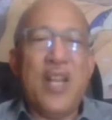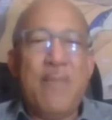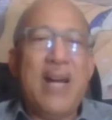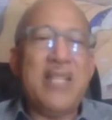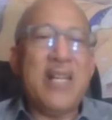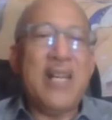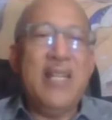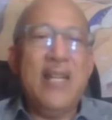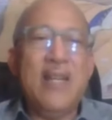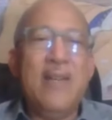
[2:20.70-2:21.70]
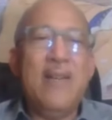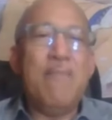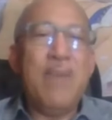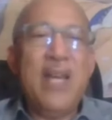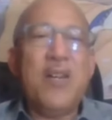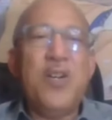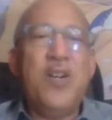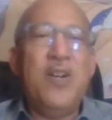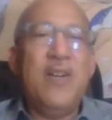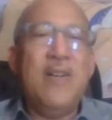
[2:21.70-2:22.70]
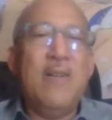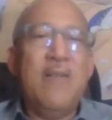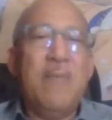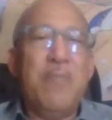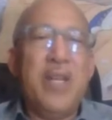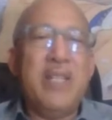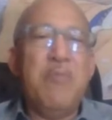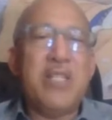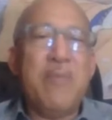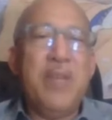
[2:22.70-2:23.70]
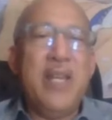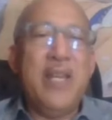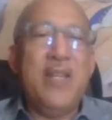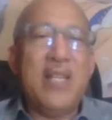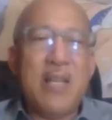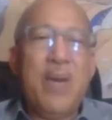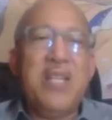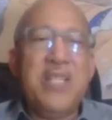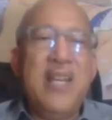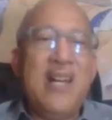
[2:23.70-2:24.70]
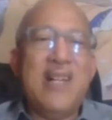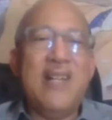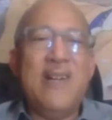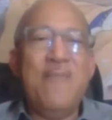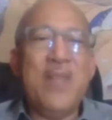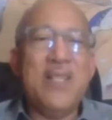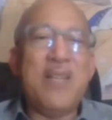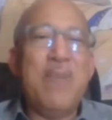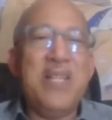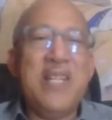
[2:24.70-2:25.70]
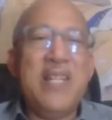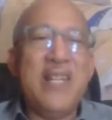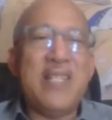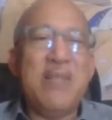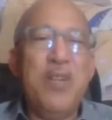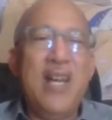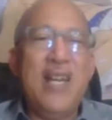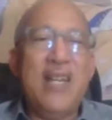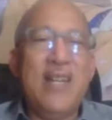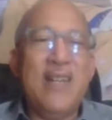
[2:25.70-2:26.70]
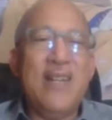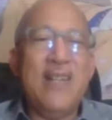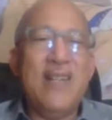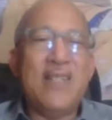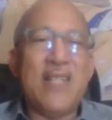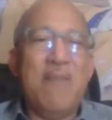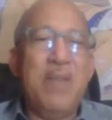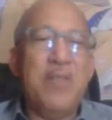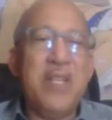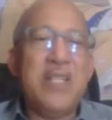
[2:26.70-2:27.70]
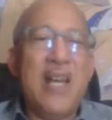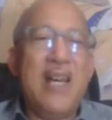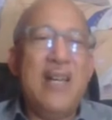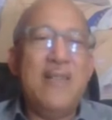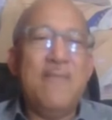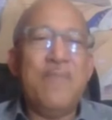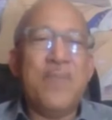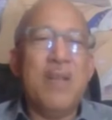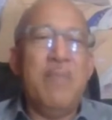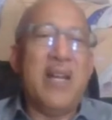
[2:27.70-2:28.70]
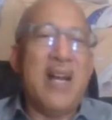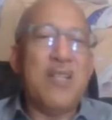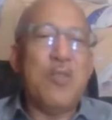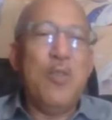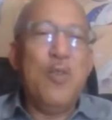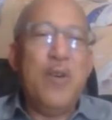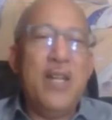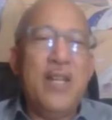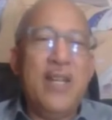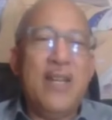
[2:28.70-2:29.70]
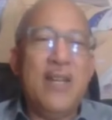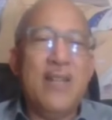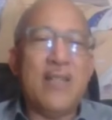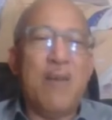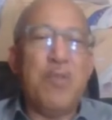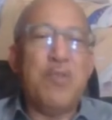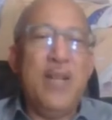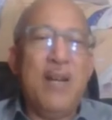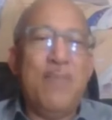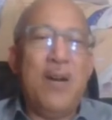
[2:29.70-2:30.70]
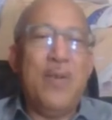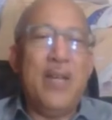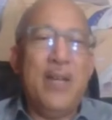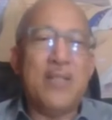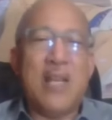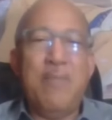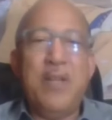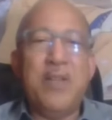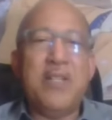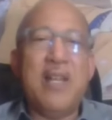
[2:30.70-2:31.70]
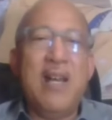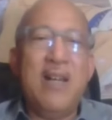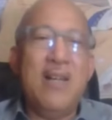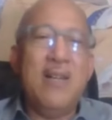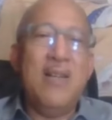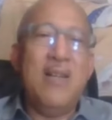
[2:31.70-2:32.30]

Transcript: dramatically. Pero, pwede mong sabihin, na sabay silang, sabay silang nagsimula eh. Sabi ng isa, may kasunduan eh. Tapos binabawi. Sabi ng isa,